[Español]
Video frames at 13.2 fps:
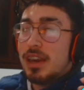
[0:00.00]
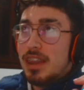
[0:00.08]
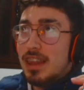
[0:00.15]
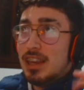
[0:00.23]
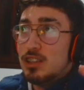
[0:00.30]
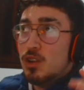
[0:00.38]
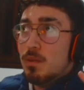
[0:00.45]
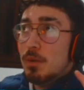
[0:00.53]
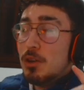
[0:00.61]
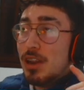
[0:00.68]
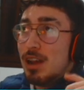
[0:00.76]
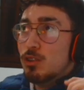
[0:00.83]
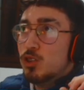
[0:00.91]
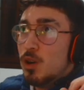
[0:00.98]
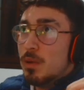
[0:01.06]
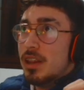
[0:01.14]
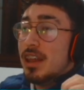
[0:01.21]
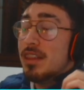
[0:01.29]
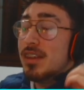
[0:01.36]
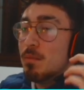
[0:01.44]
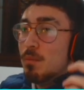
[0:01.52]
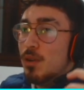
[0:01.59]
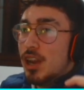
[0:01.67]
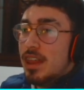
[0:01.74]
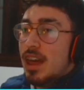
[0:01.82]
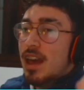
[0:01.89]
que de hecho el vídeo era un sobre de 10
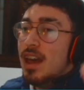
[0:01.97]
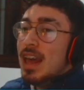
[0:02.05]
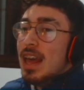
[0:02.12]
monedas.